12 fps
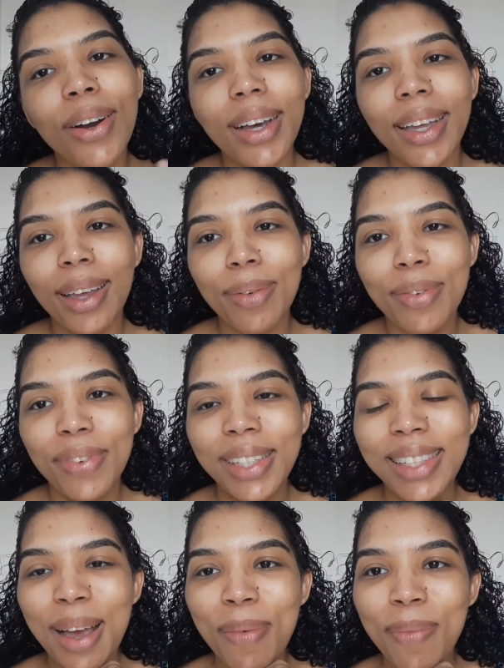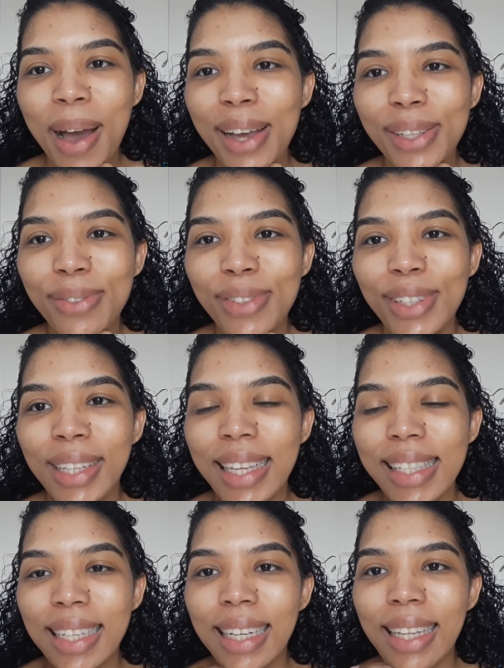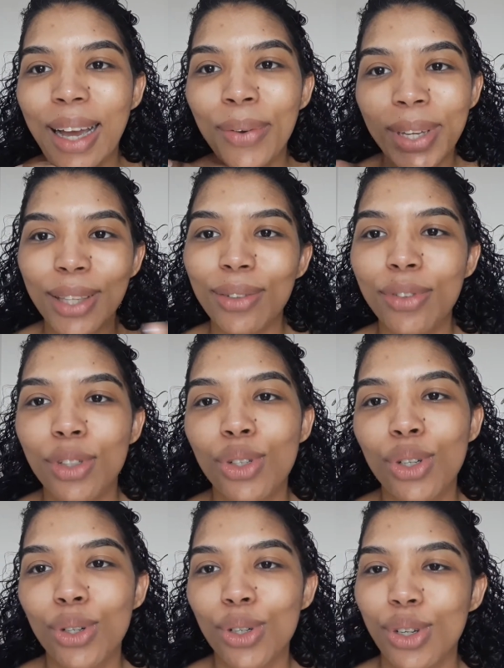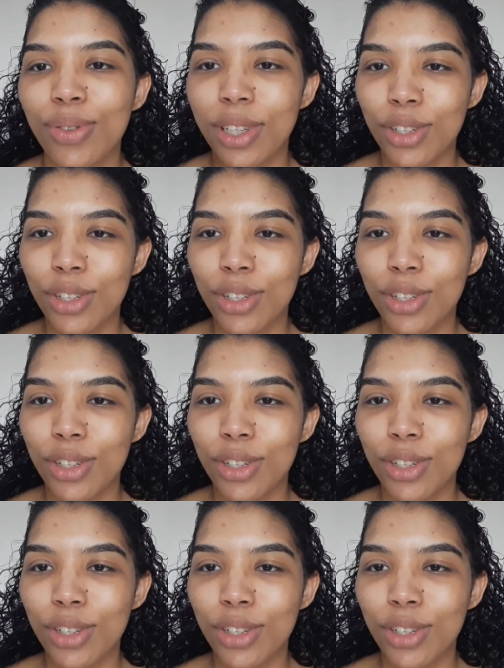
Oi, bem-vindos a mais um vídeo nesse canal e no vídeo de hoje